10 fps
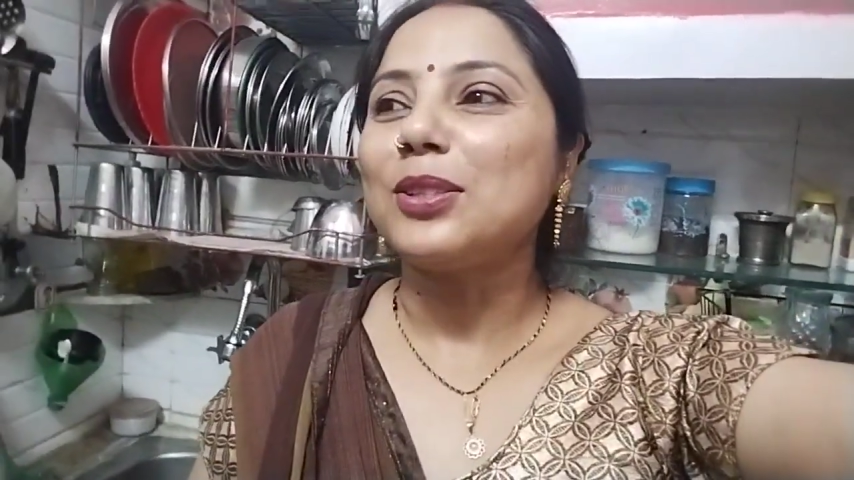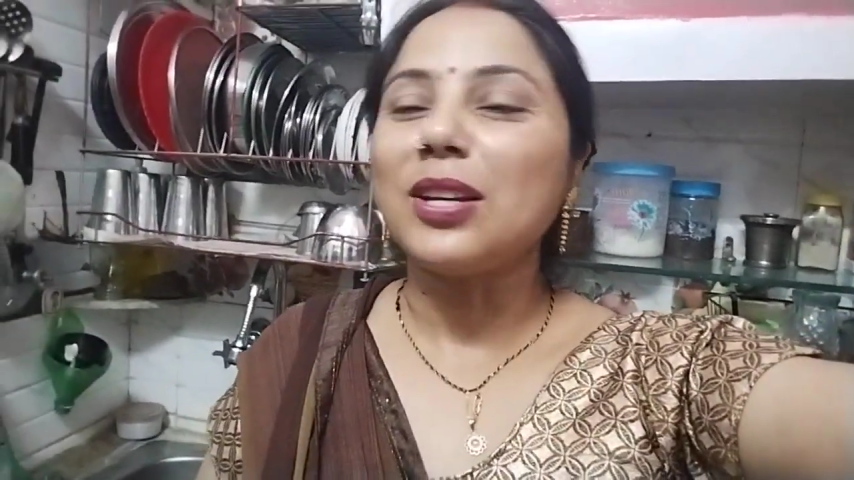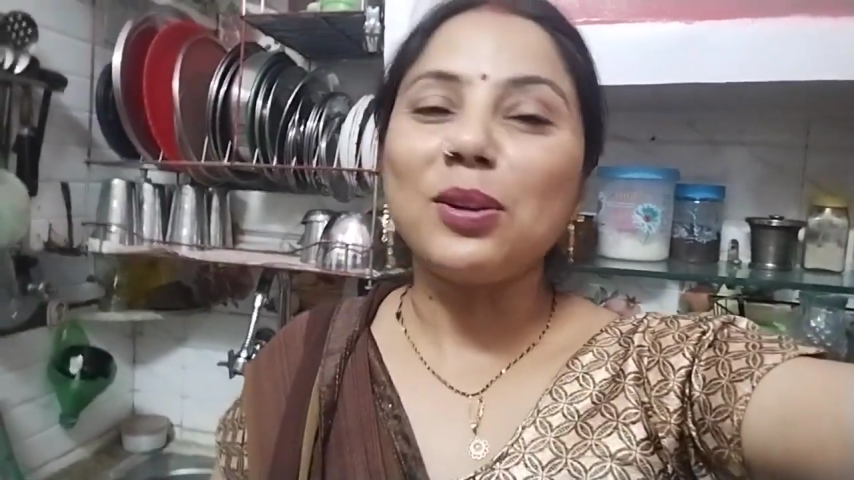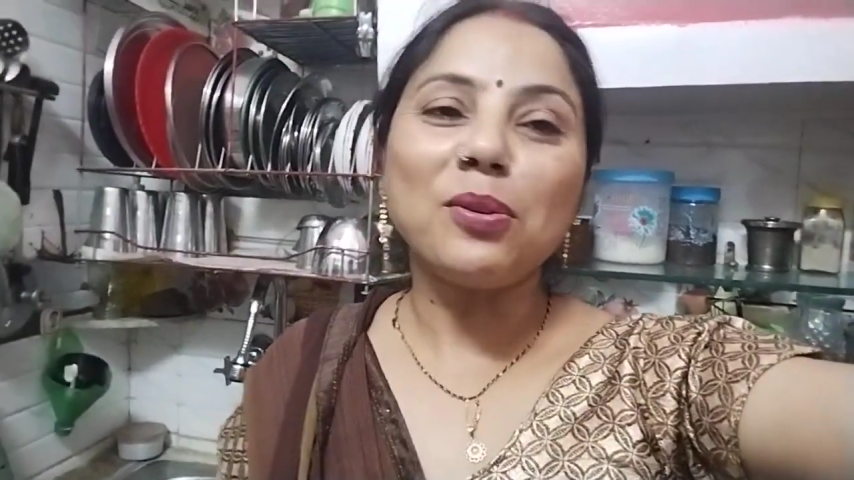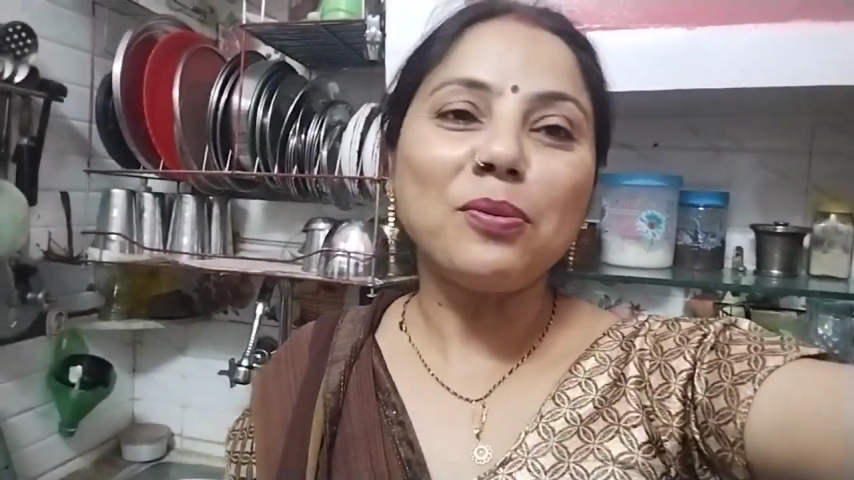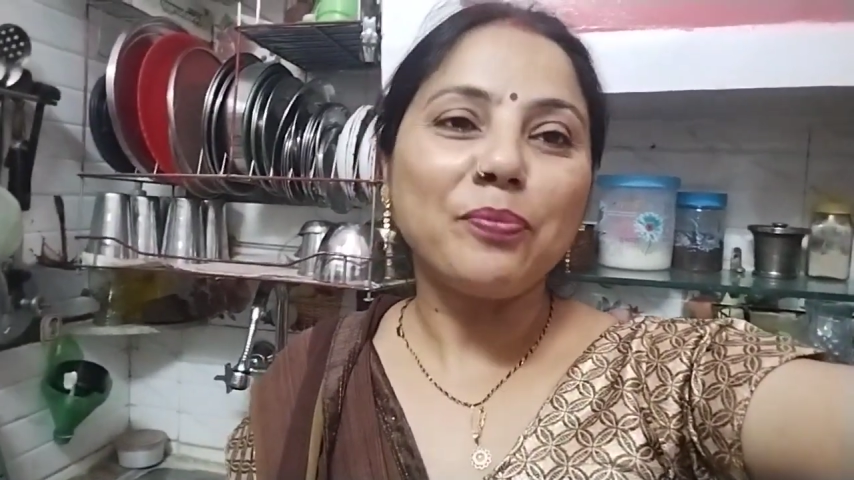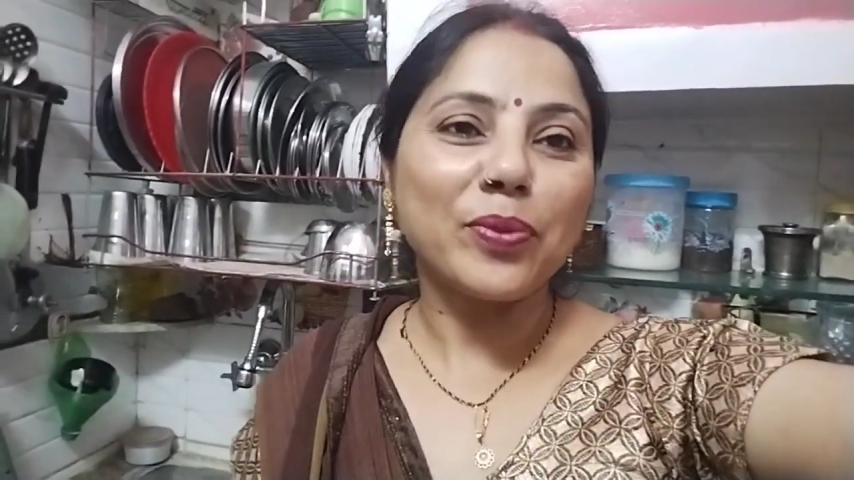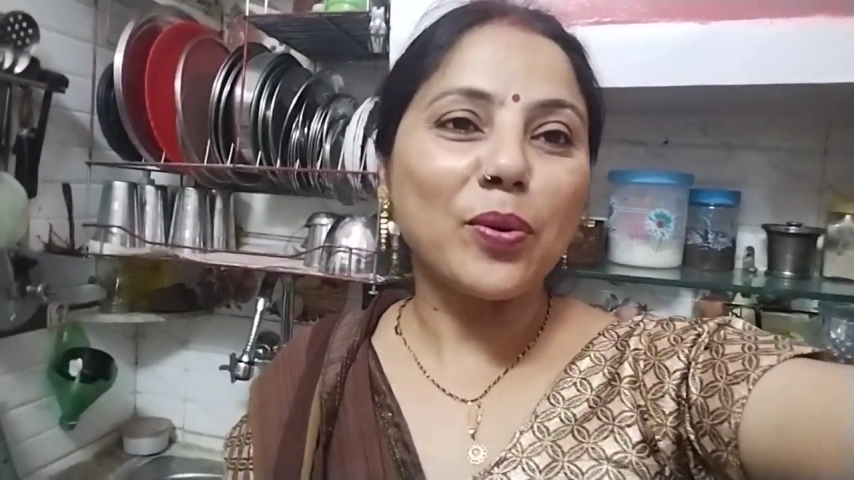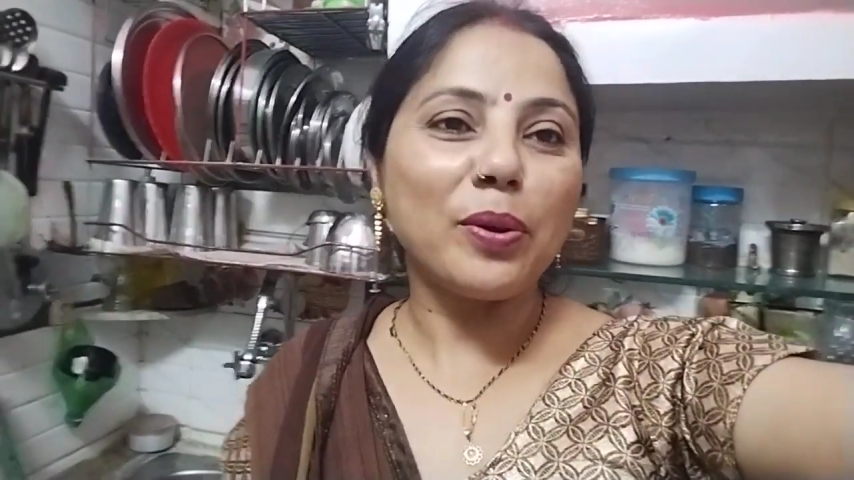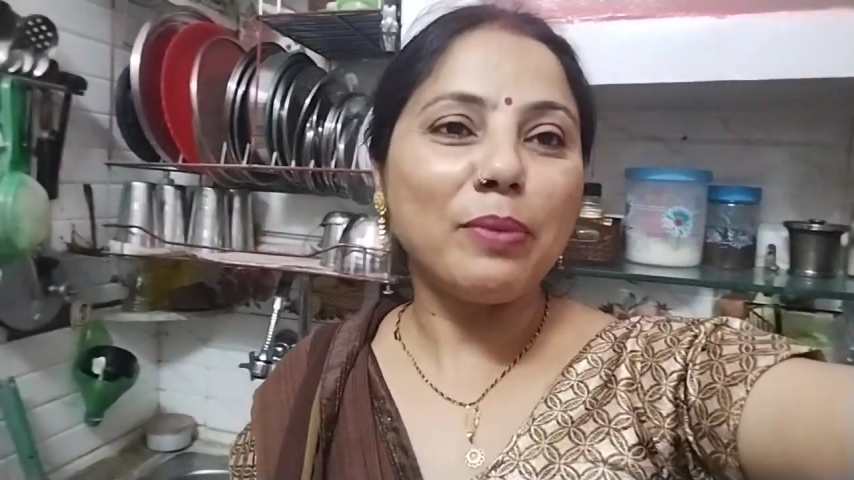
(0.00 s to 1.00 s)
तो चलो
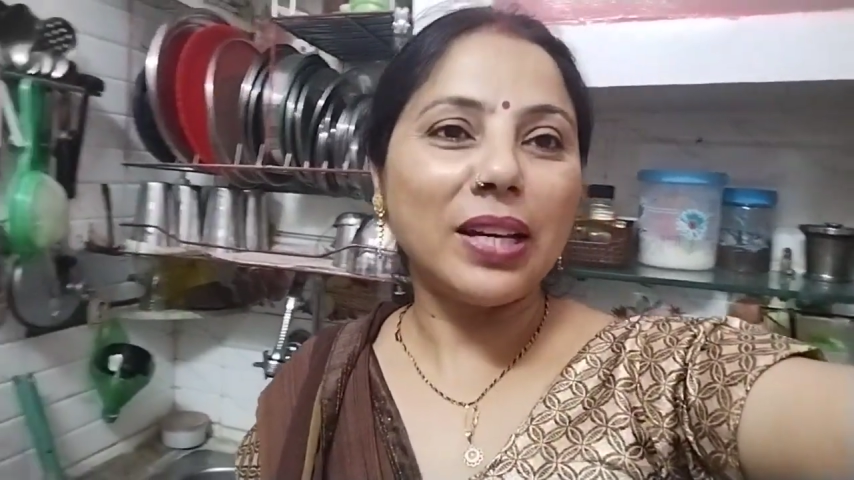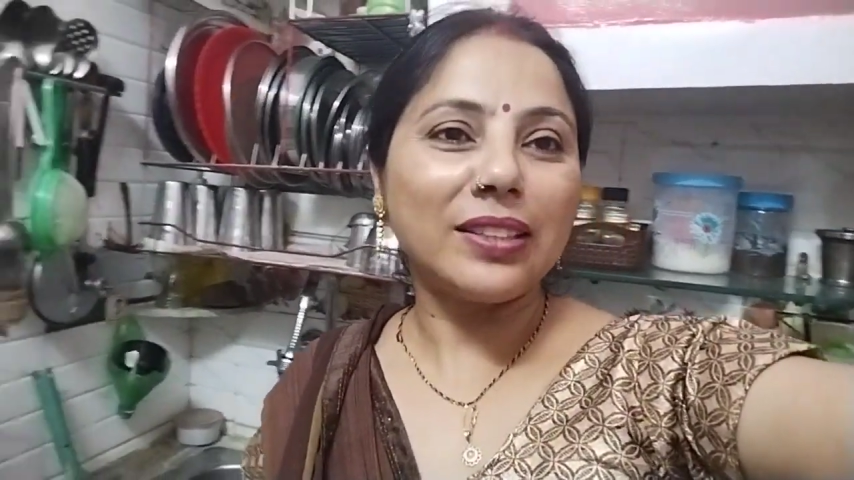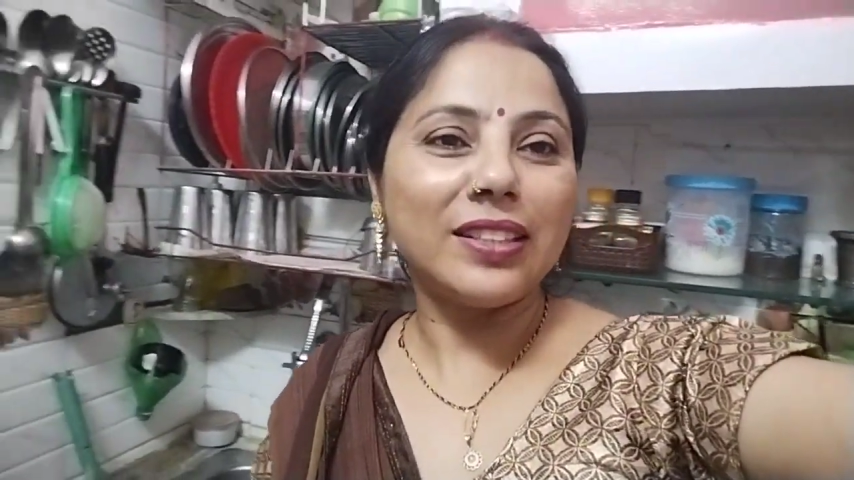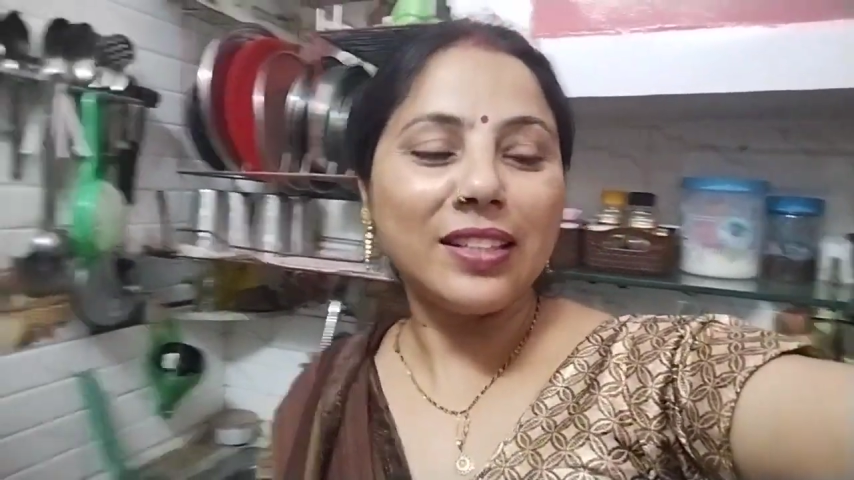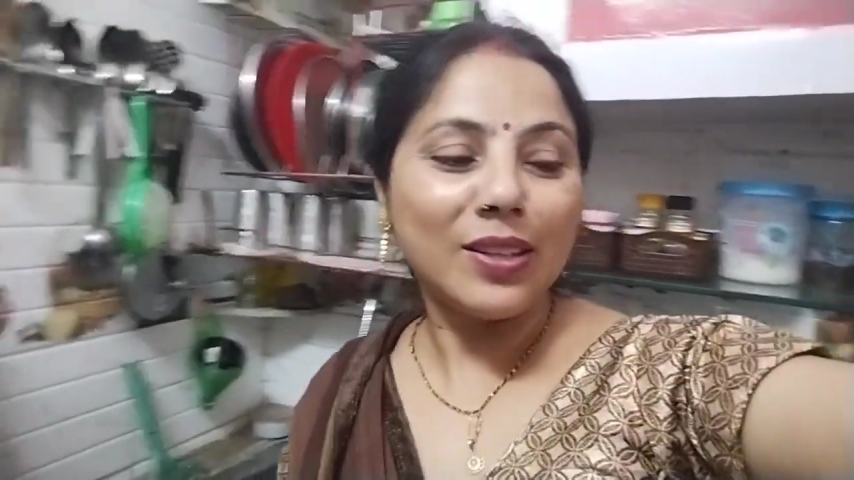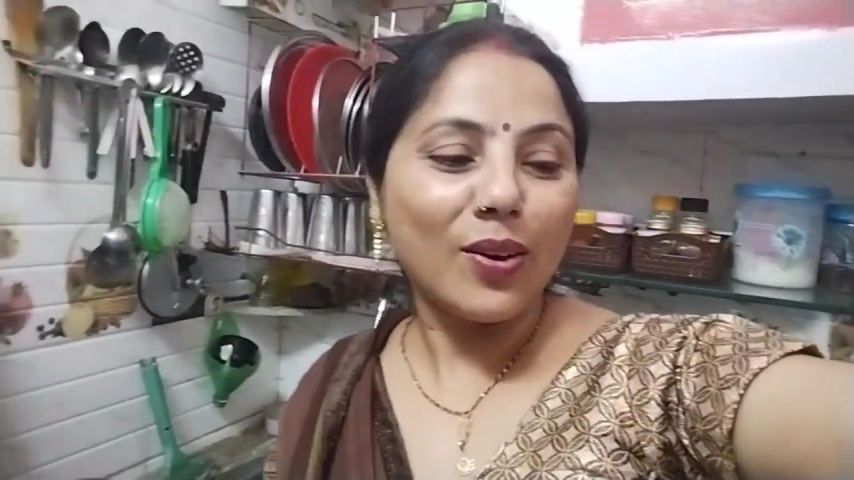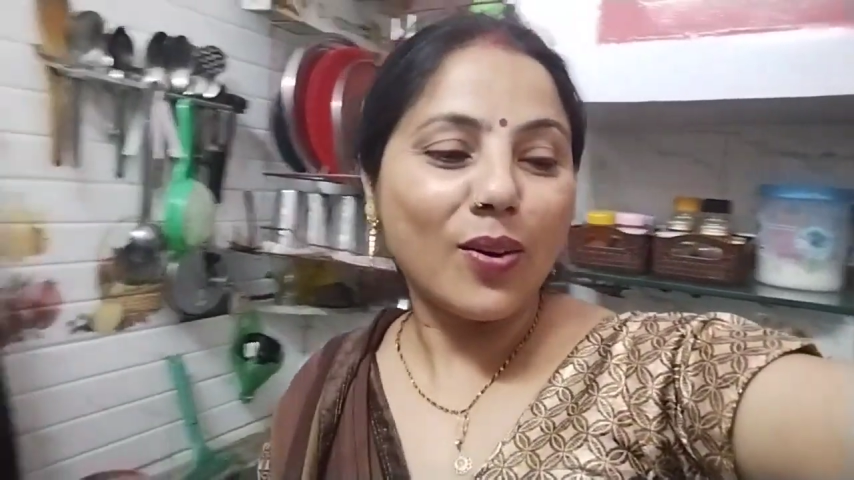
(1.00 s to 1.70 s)
कोई बात नहीं